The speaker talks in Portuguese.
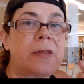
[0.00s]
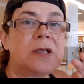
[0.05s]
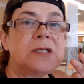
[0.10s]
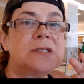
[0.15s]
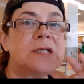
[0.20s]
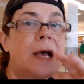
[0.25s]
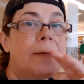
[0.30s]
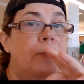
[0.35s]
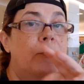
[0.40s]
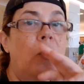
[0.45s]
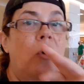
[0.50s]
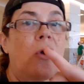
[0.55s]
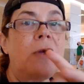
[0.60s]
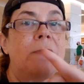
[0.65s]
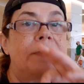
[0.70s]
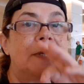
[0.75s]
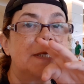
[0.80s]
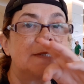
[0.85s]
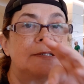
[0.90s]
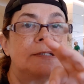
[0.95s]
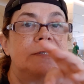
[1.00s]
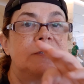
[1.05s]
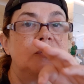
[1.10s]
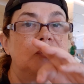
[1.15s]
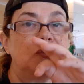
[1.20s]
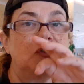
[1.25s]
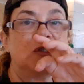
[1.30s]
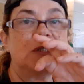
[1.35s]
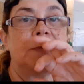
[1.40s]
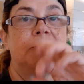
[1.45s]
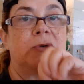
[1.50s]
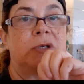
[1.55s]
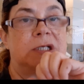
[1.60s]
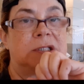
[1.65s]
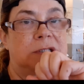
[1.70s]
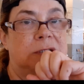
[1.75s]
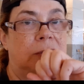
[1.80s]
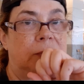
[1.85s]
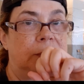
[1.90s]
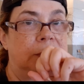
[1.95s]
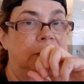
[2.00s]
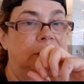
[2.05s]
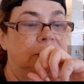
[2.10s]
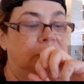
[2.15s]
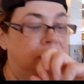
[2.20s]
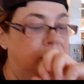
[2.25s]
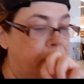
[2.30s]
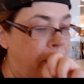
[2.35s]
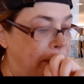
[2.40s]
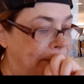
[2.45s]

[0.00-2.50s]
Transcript: Sabor Brasil chama o restaurante.